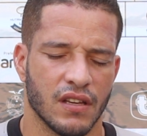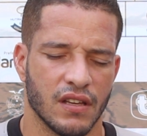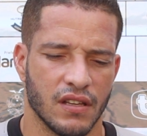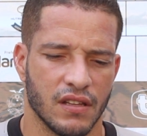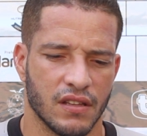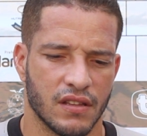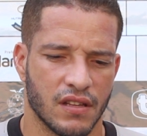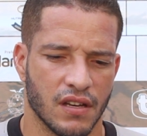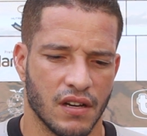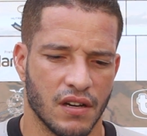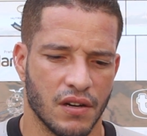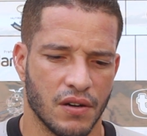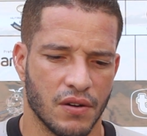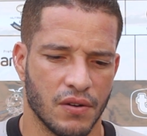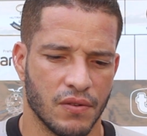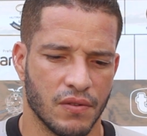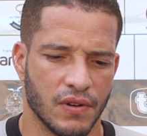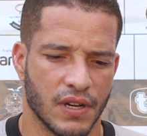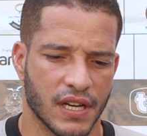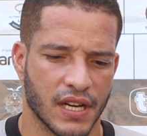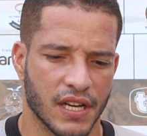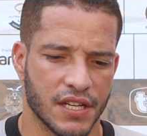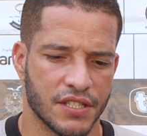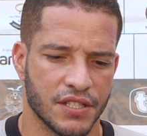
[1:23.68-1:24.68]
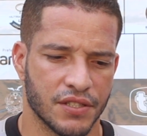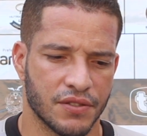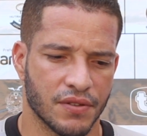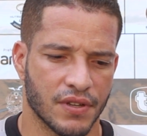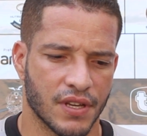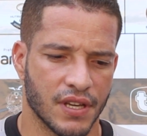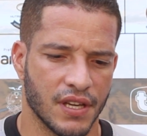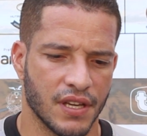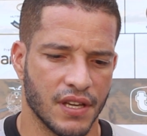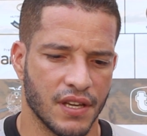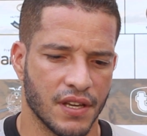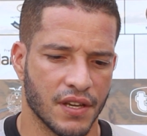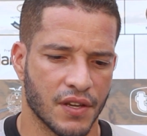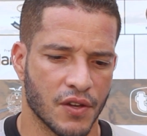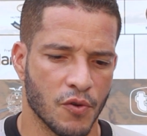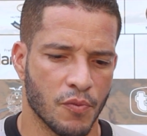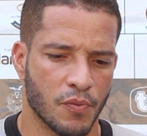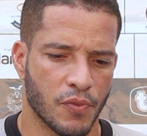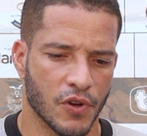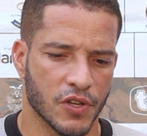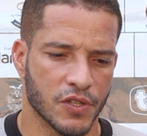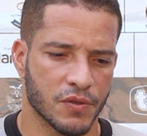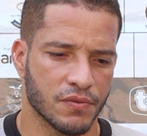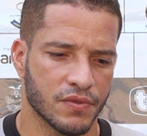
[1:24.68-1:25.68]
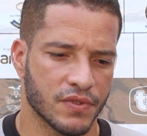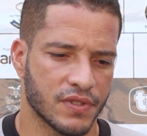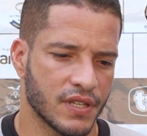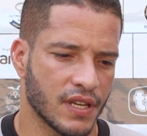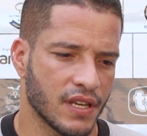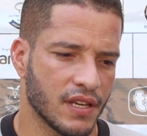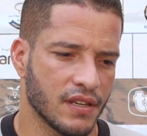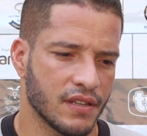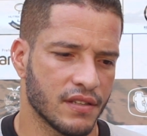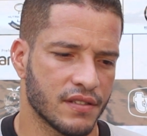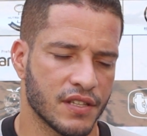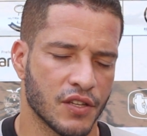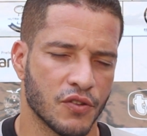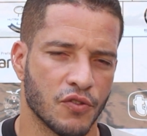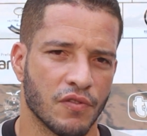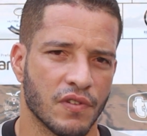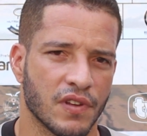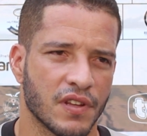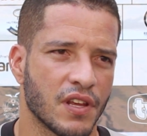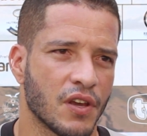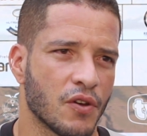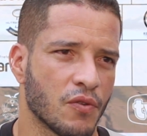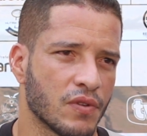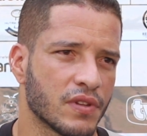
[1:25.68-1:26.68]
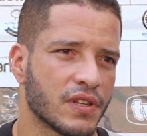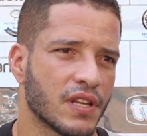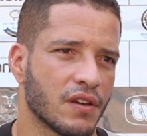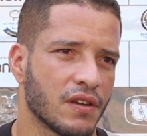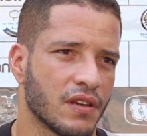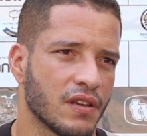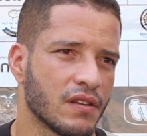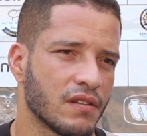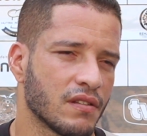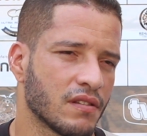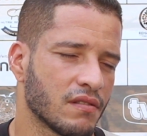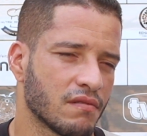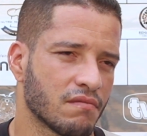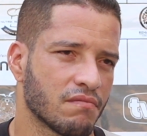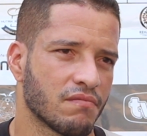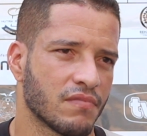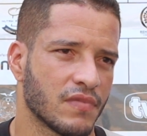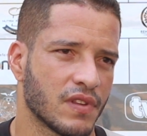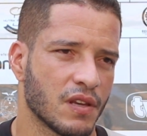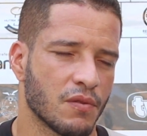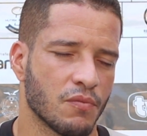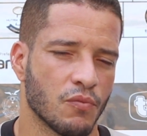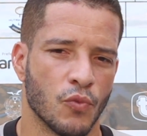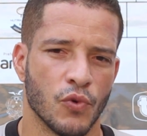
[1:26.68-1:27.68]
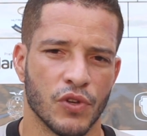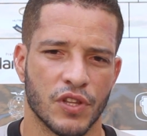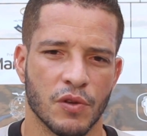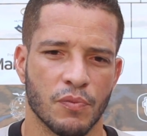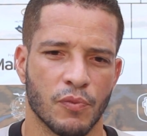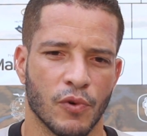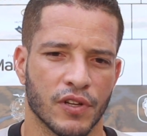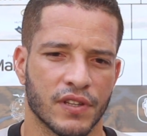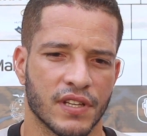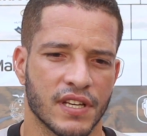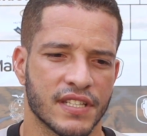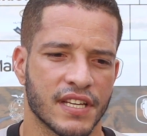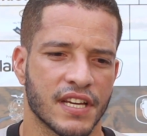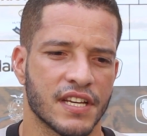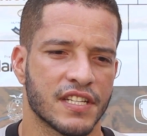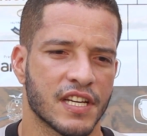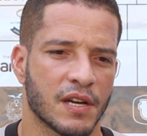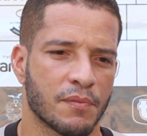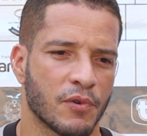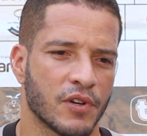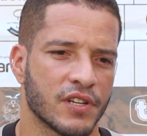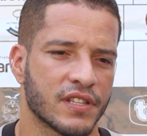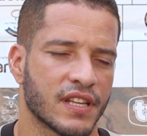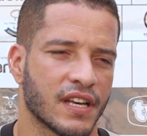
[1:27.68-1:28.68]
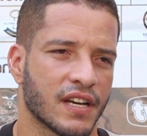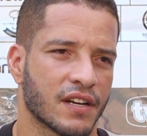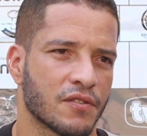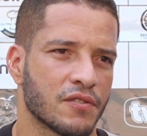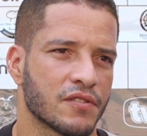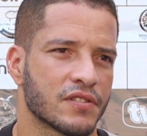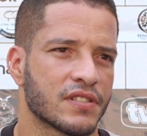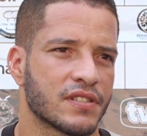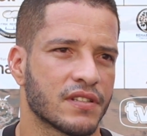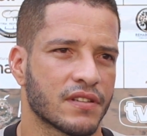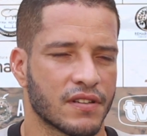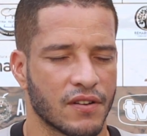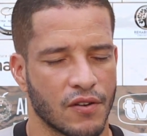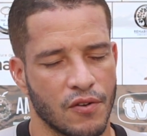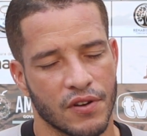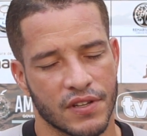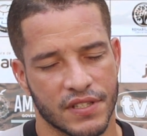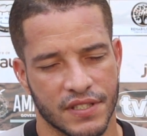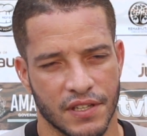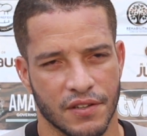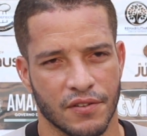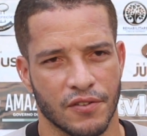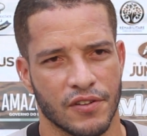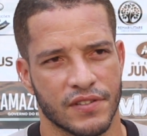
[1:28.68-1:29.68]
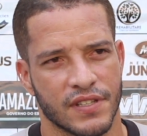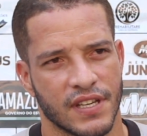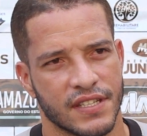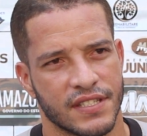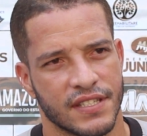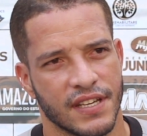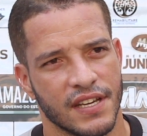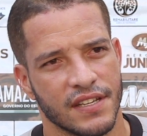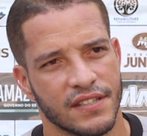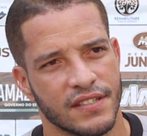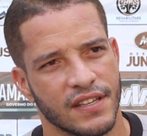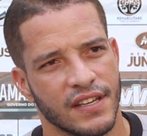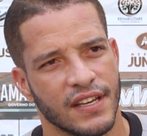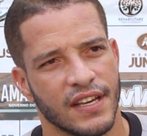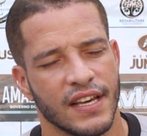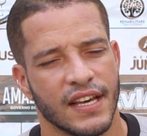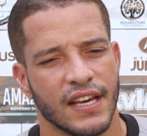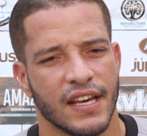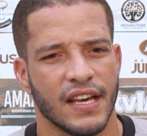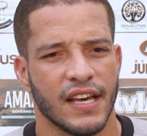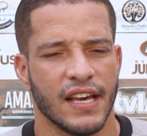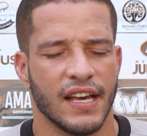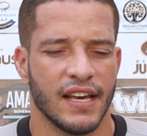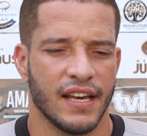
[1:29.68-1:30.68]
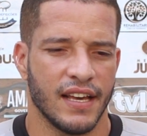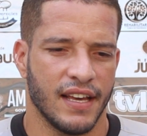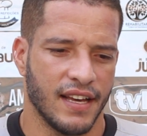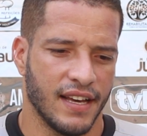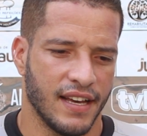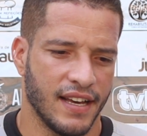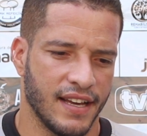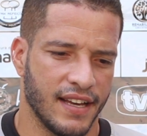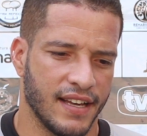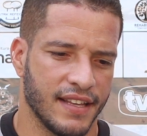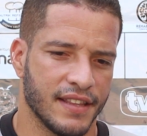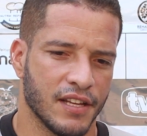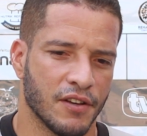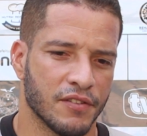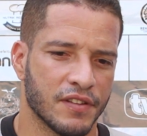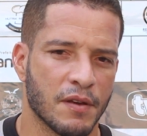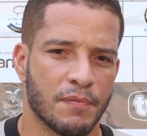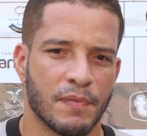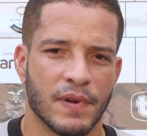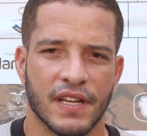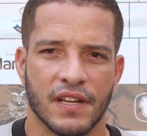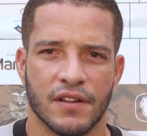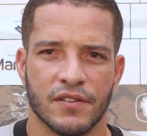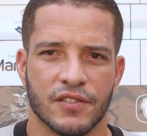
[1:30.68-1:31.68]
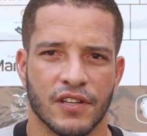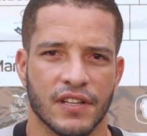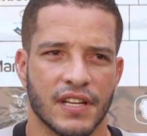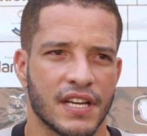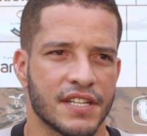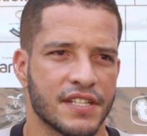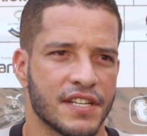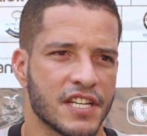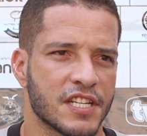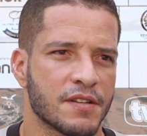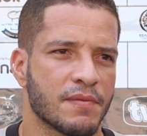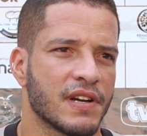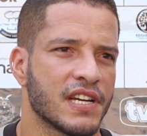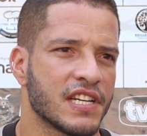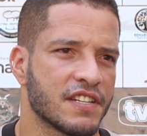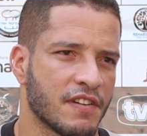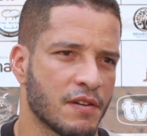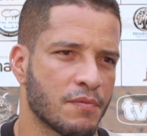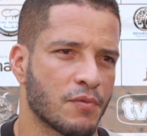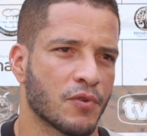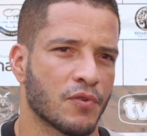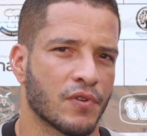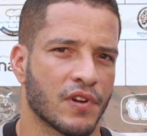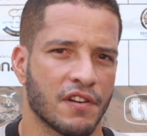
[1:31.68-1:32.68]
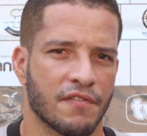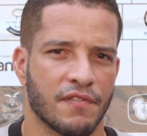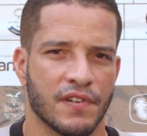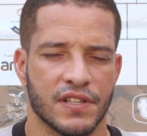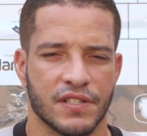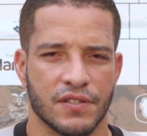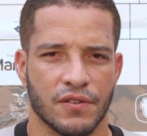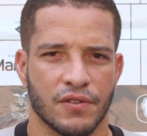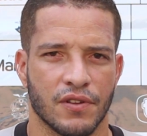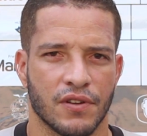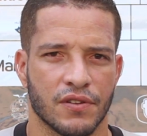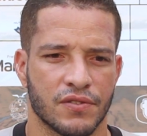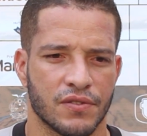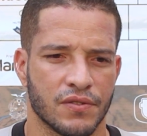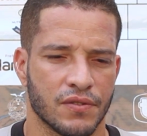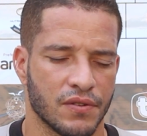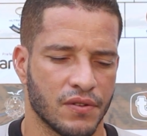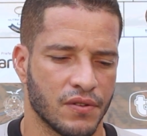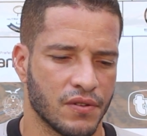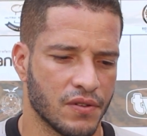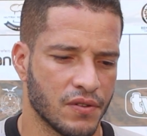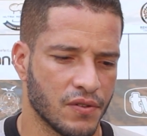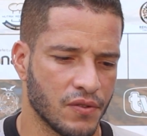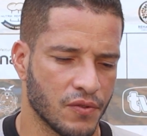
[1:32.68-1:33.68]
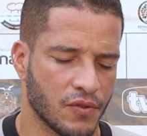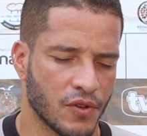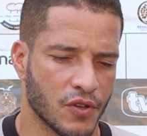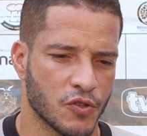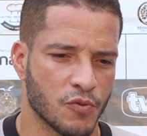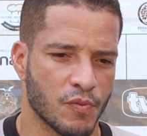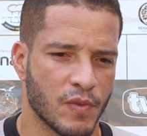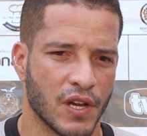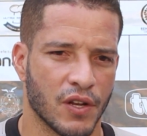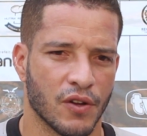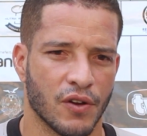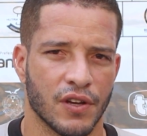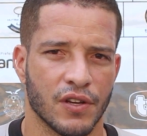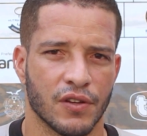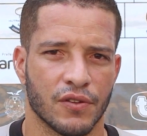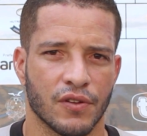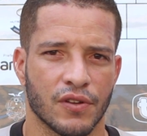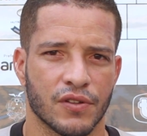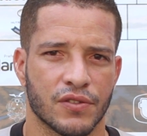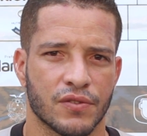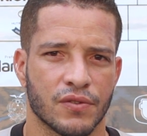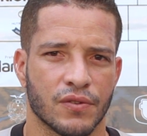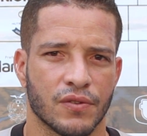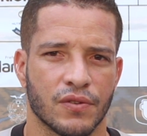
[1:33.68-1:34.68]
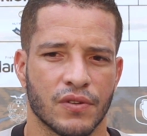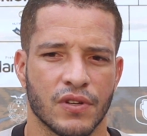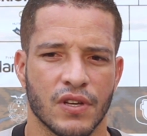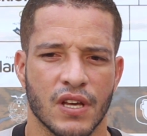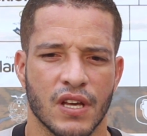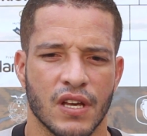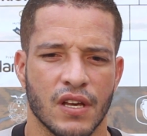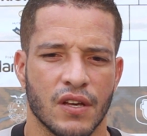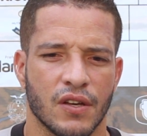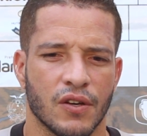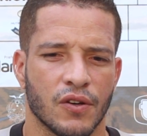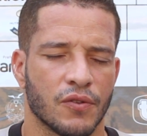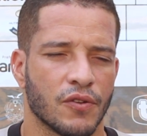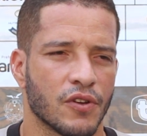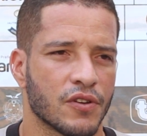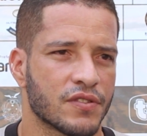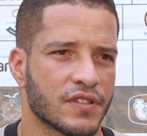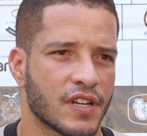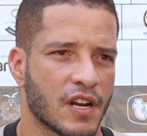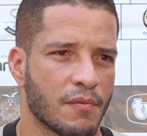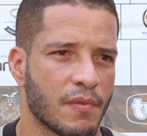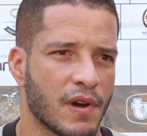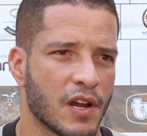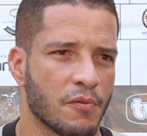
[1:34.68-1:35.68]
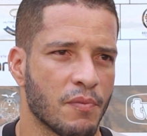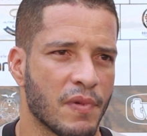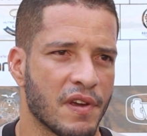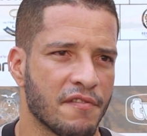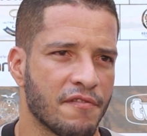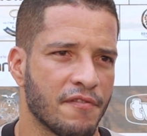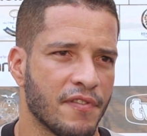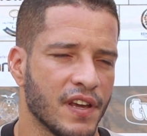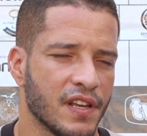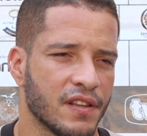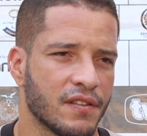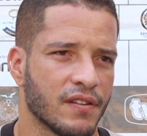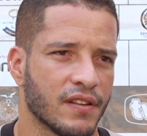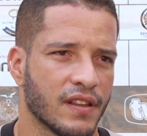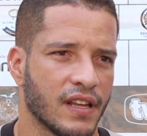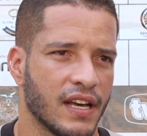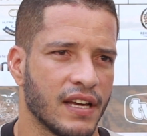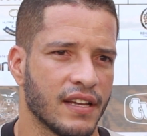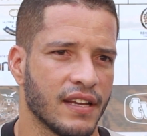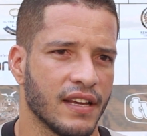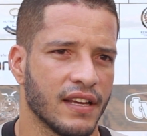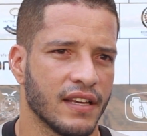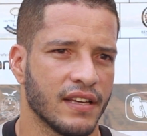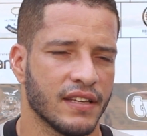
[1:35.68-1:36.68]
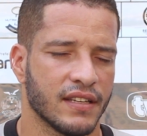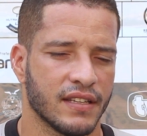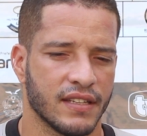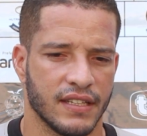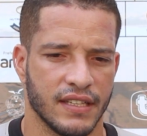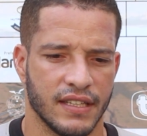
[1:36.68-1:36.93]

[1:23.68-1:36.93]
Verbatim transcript: Então acredito que, que o próximo, sem, sem dúvida nenhuma, tem, tem muita importância, a gente já pode estar conquistando o nosso acesso. Uh, não dependendo só da gente, mas a gente vai procurar fazer o nosso, o nosso melhor e o nosso, o nosso trabalho bem feito lá, né?